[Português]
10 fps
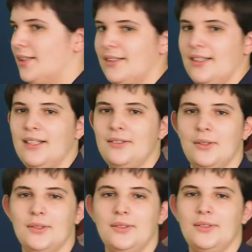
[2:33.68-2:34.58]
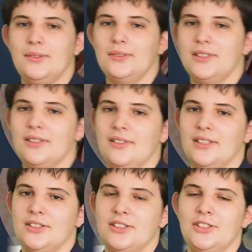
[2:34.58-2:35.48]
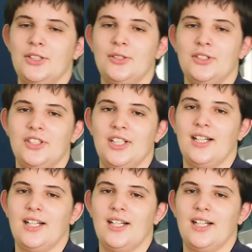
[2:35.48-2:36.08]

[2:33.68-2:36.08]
diretor do Serviço de Cirurgia